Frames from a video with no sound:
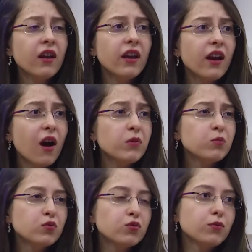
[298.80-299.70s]
E, ama
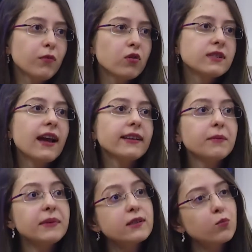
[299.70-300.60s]
bu durum
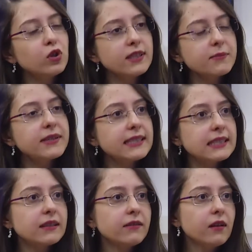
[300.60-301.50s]
özellikle metabolizma
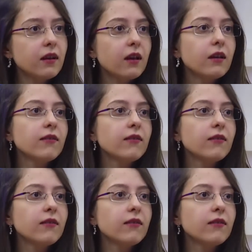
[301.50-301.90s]
hızını e,